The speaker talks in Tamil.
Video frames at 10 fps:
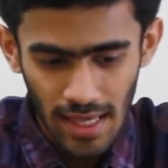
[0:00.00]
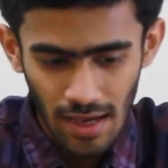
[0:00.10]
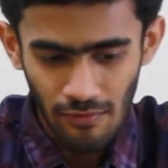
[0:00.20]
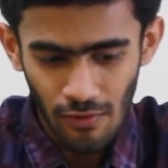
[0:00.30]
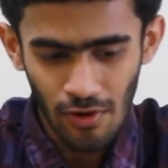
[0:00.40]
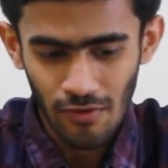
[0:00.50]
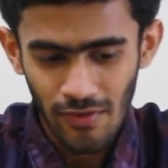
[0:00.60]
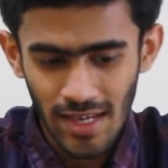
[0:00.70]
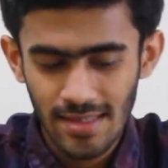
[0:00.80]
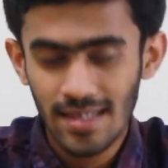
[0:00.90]
இங்கே ஃபோர்
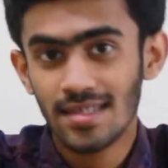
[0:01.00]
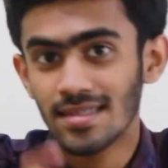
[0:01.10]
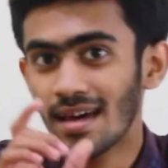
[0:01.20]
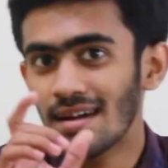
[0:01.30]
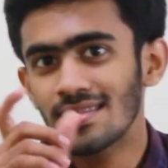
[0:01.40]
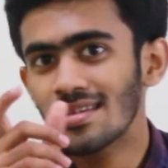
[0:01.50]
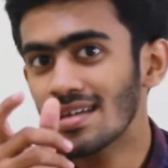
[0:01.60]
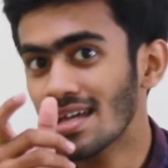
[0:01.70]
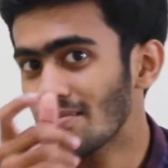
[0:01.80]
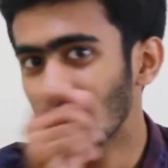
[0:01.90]
ஃபைவ் சிக்ஸ்
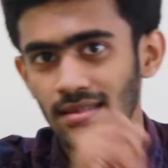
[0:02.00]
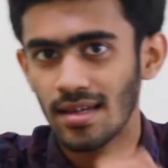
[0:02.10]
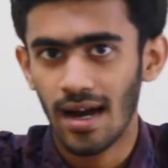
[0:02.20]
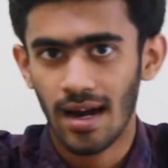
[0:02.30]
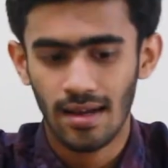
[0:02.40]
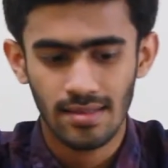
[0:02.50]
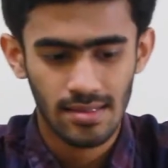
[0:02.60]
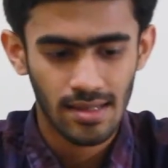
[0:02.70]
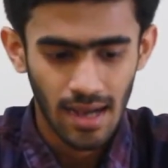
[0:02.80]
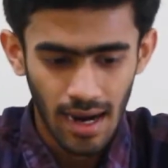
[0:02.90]
தனித்தனி எலமெண்ட்ஸாக ஆட்
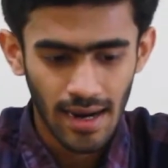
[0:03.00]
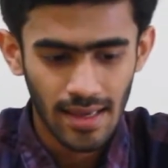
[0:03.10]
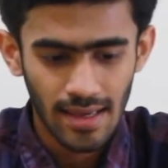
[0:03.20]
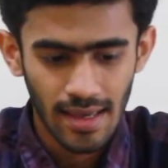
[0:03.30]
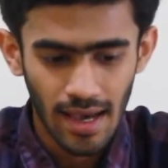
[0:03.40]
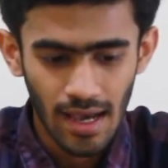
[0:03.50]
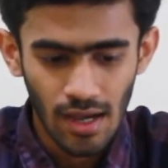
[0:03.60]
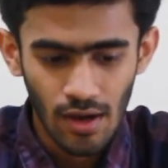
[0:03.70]
ஆச்சு ஆனால் இங்கே